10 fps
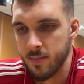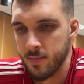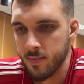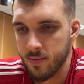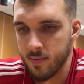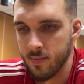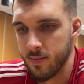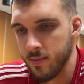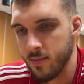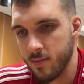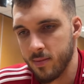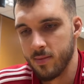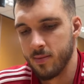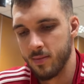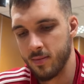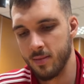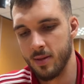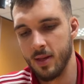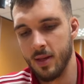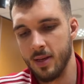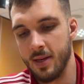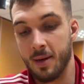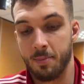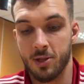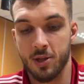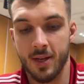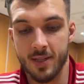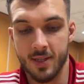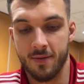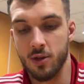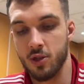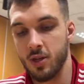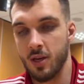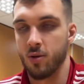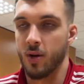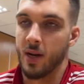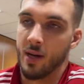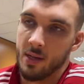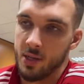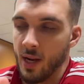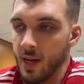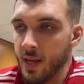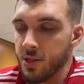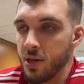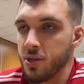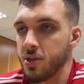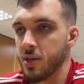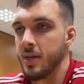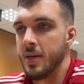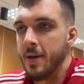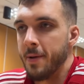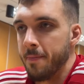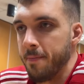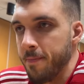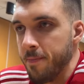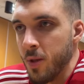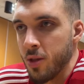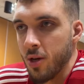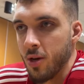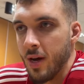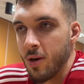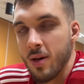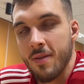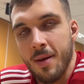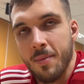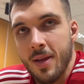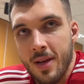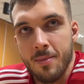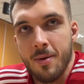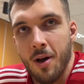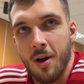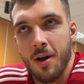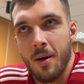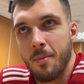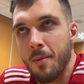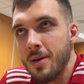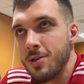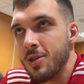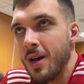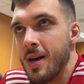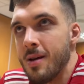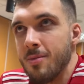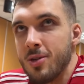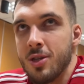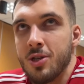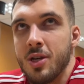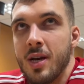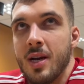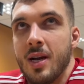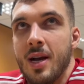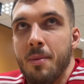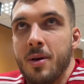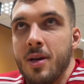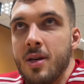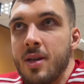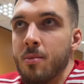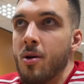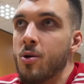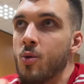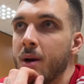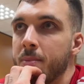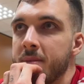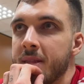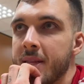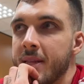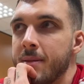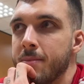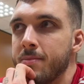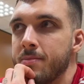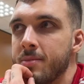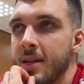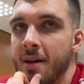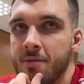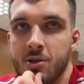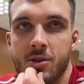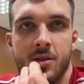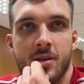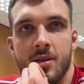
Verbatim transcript: mm, jak patrzę teraz na swoje życie, które dzielę na części, mm, no to akurat w tamtym momencie myślę, że lepiej nie mogłem trafić.